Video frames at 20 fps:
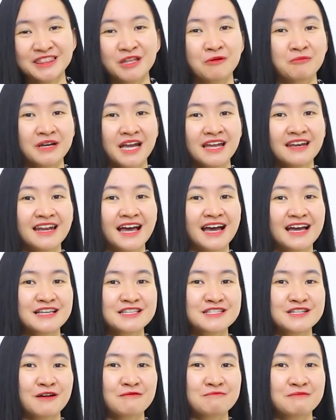Tổng kết lại
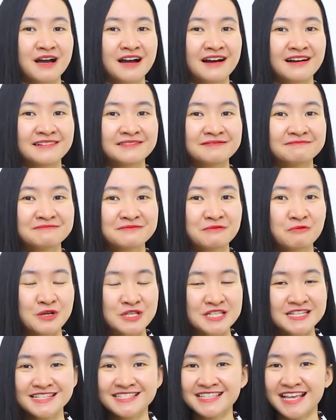trong buổi
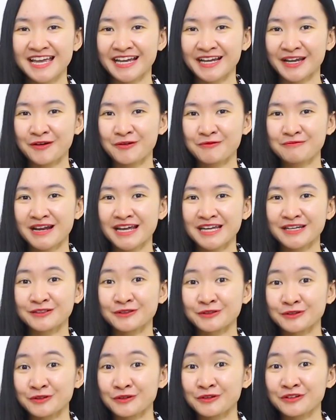chia sẻ ngày hôm nay
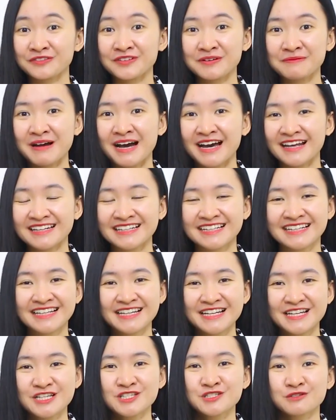của tôi với bạn,
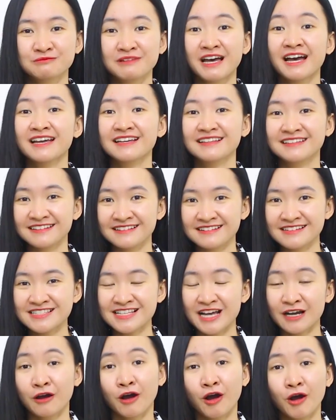chúng ta hãy nhớ
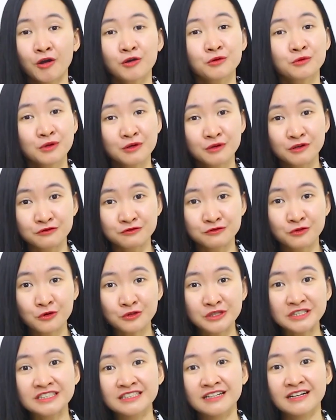rằng quy luật
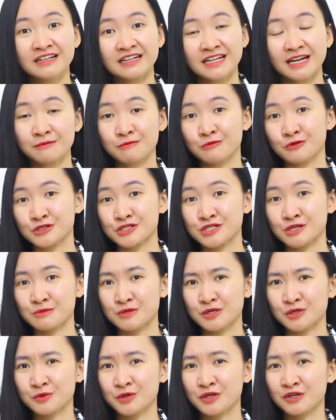vô thường là một trong
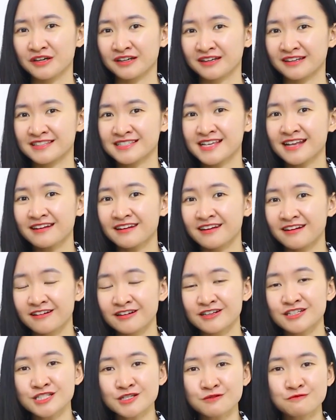những quy luật rất
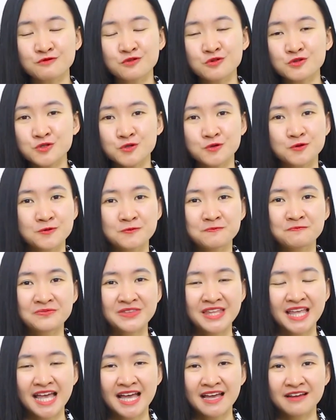lớn trong vũ trụ.
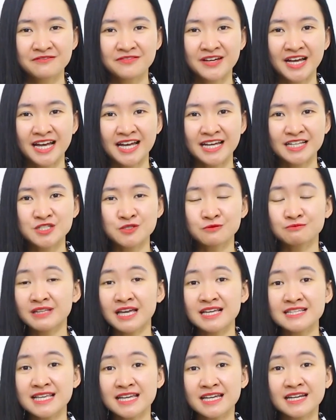Và chúng
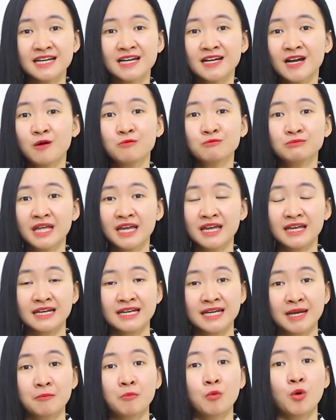ta sẽ không thể
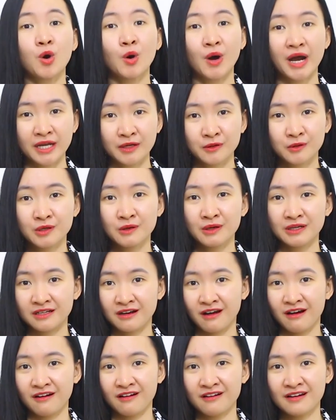nằm ngoài quy luật
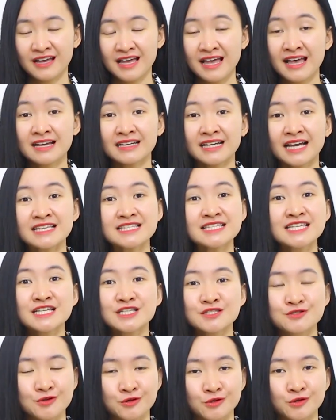đó. Cái
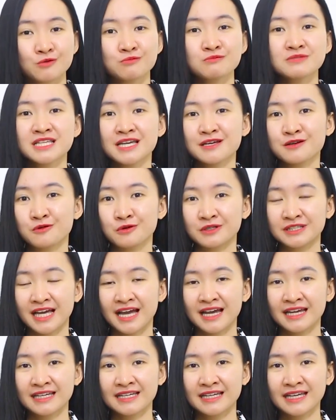gì rồi cũng sẽ đổi
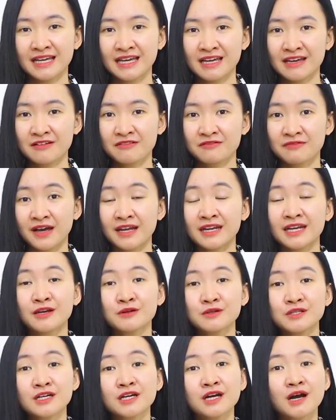thay. Và
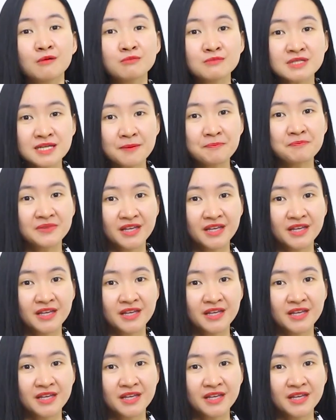nếu như không chấp